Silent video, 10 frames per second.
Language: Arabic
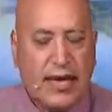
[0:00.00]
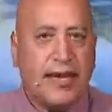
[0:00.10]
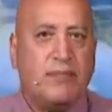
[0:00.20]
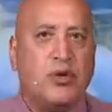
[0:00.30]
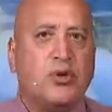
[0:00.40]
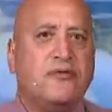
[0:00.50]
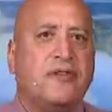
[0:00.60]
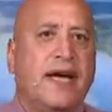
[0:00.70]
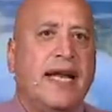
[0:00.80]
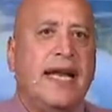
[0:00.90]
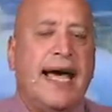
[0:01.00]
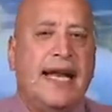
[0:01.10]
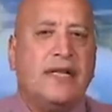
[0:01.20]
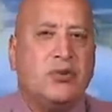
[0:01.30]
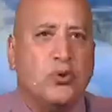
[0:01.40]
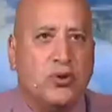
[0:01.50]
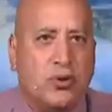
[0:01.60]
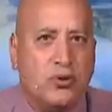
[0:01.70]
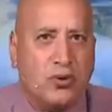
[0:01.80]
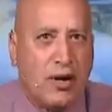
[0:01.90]
طيب نشوف اللي قالته
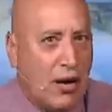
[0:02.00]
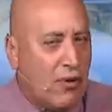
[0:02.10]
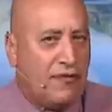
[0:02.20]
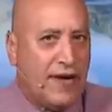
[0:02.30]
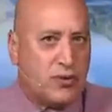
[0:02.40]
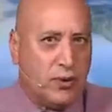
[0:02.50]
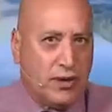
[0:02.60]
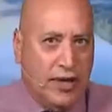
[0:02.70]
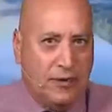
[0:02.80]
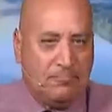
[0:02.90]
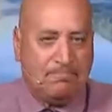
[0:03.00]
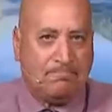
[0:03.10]
الدكتورة وفاء سلطان